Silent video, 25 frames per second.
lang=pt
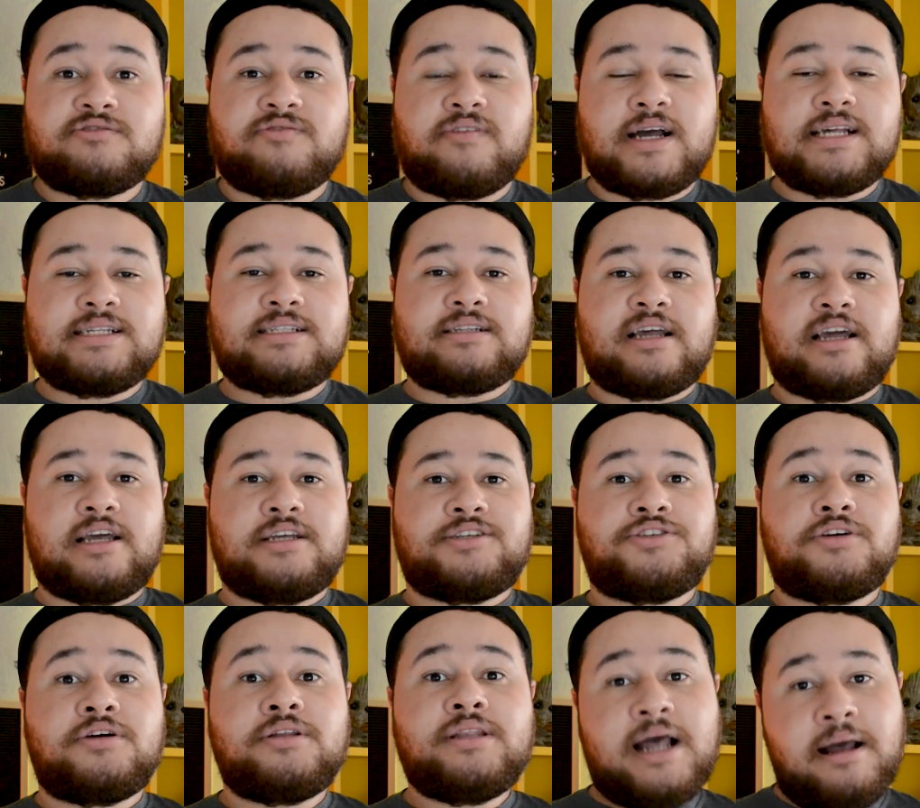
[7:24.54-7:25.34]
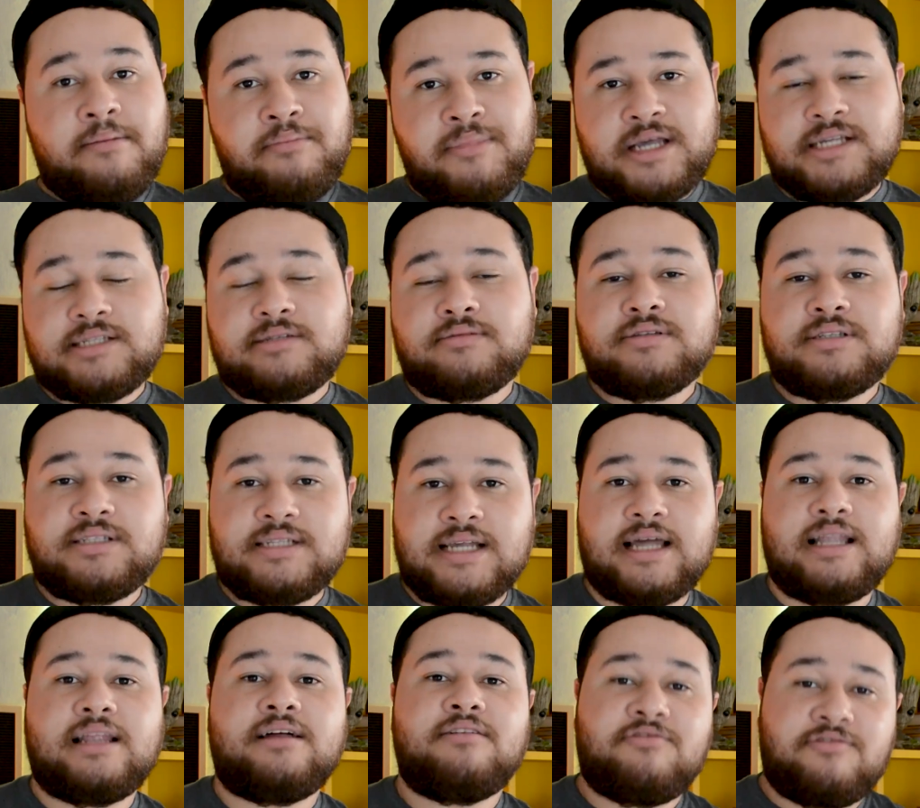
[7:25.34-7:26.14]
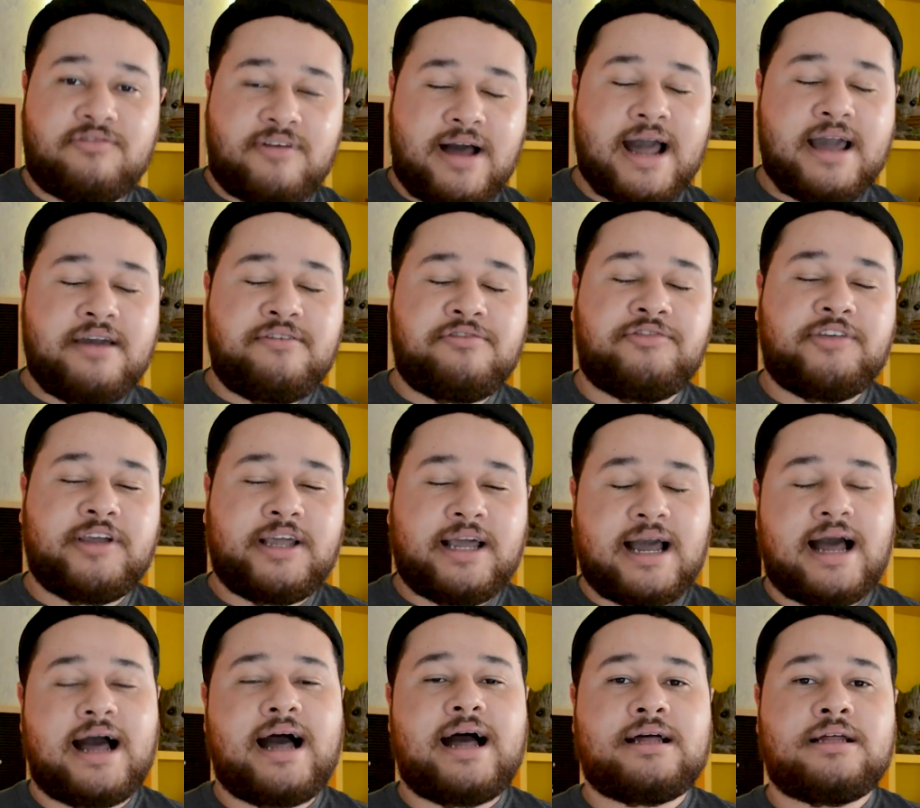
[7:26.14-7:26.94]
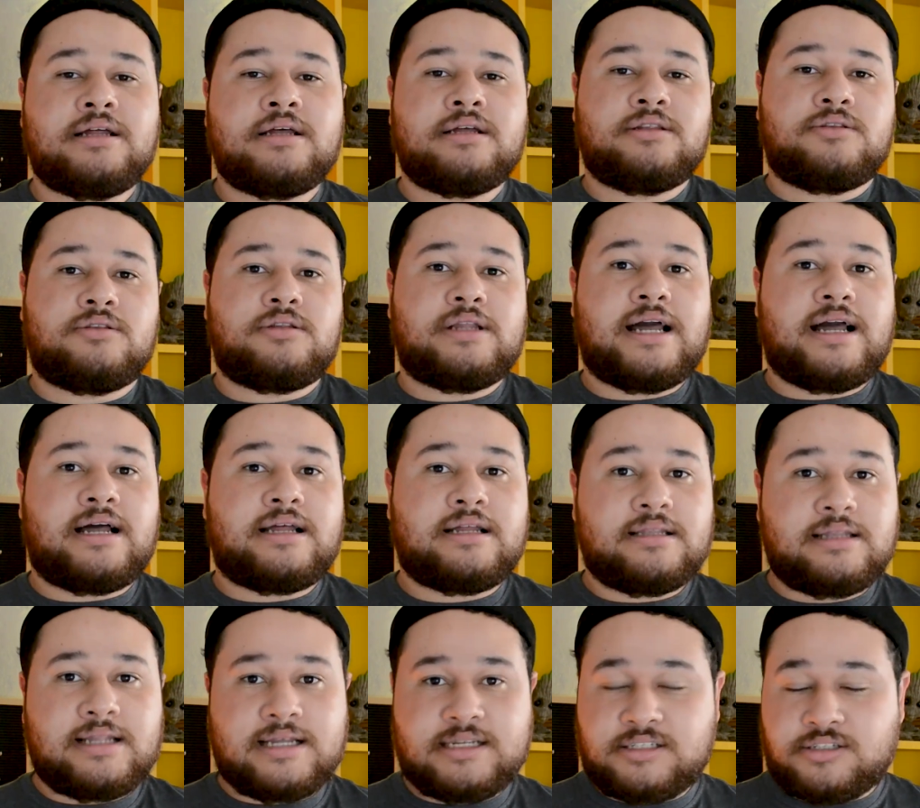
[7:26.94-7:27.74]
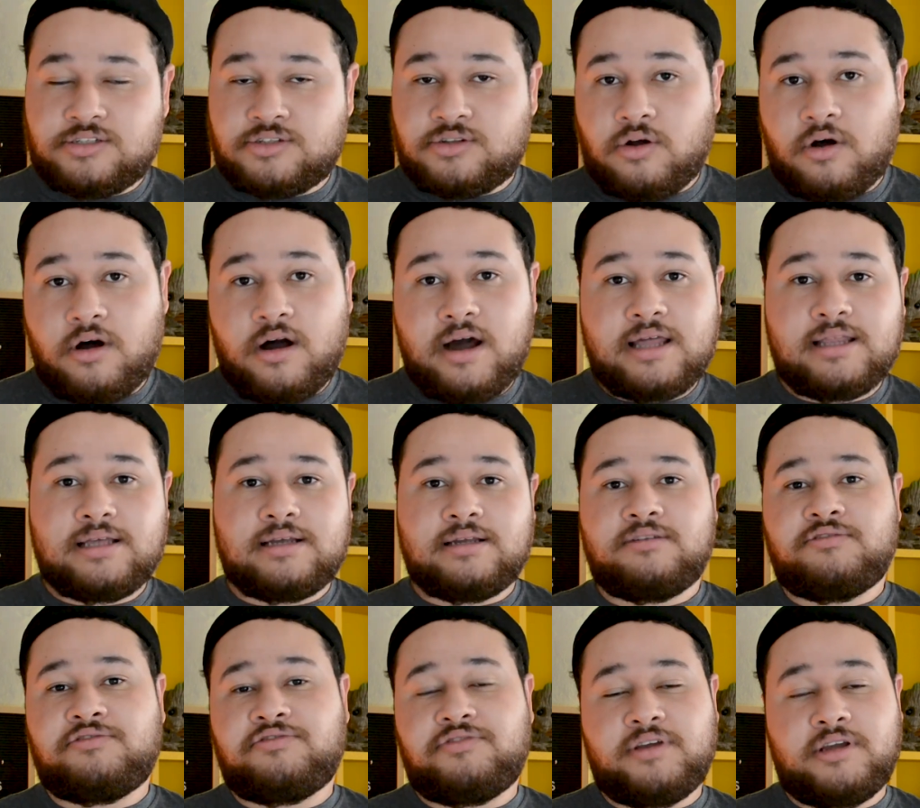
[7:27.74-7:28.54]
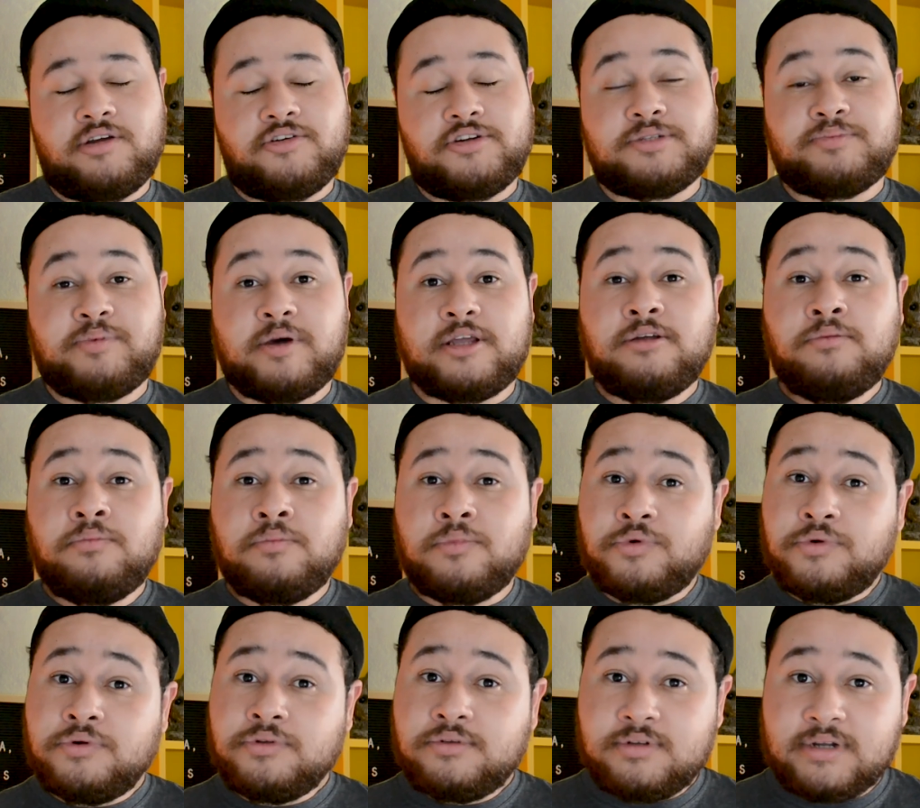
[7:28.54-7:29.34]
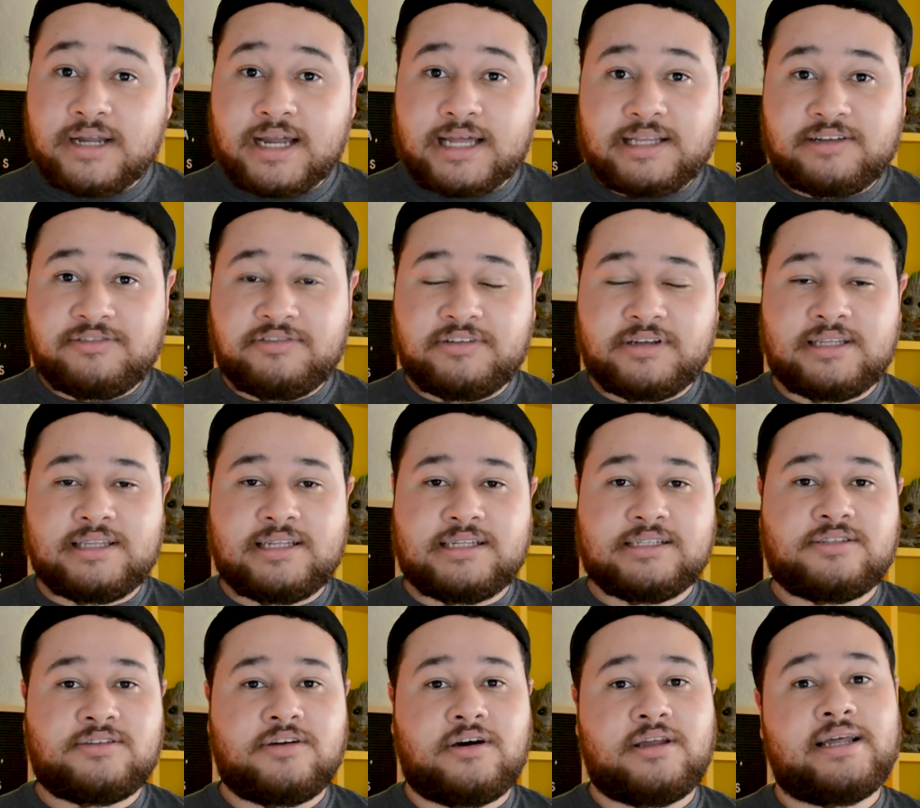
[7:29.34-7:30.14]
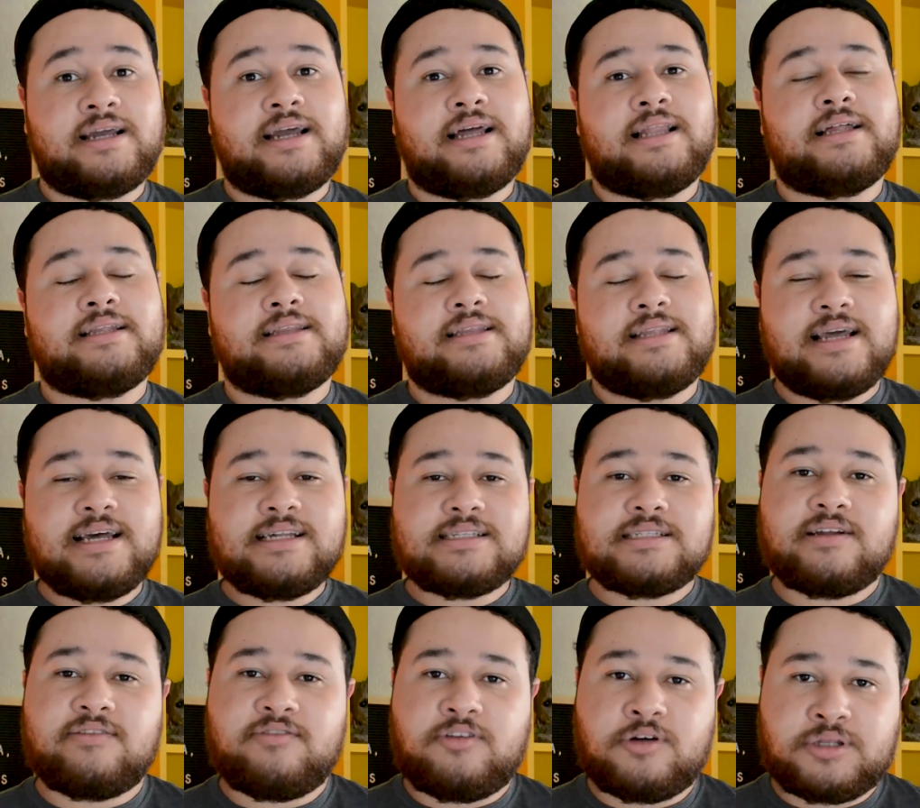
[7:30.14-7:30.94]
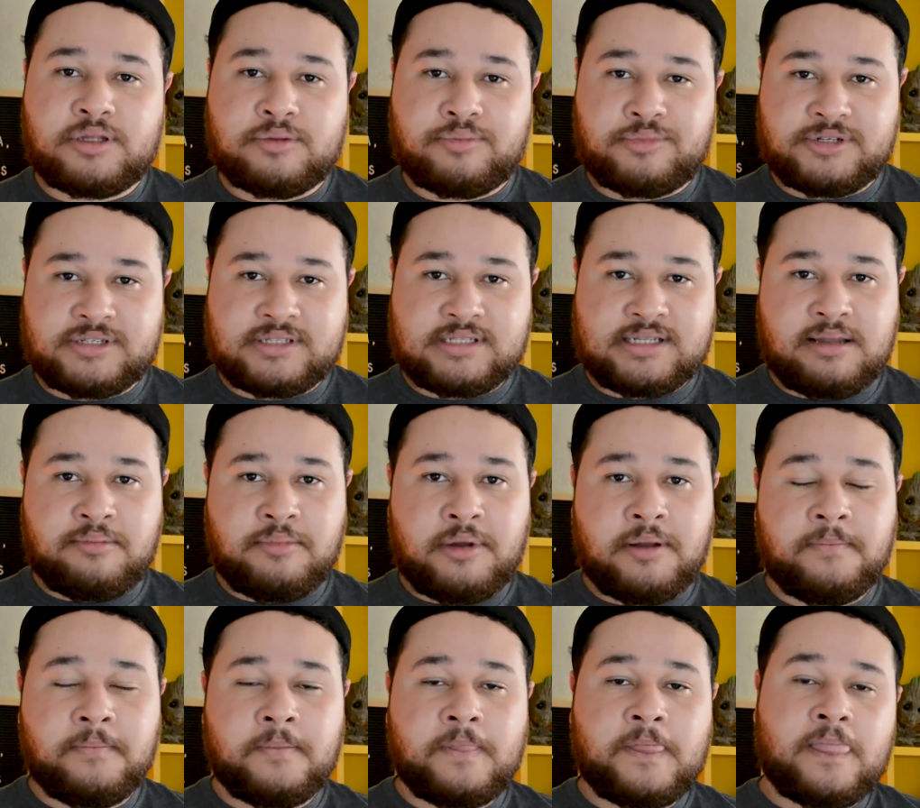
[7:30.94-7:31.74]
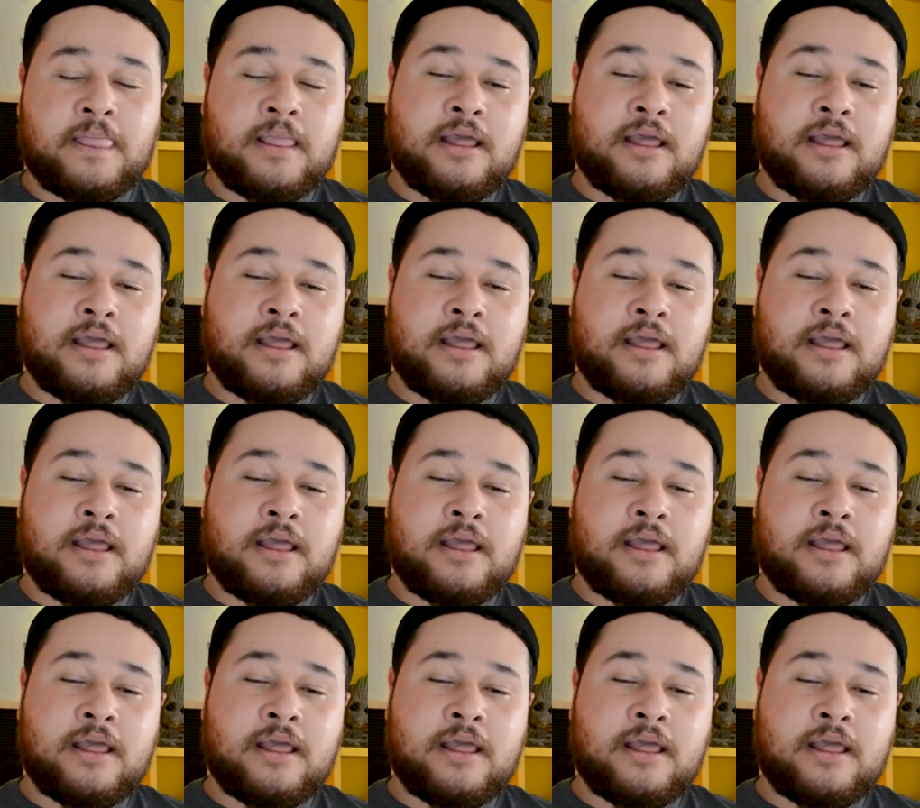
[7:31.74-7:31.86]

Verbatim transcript: faz questionar mesmo se ela vai ficar na, na história, enfim. Eu espero muito que ela fique na história, que ela dê essa volta por cima.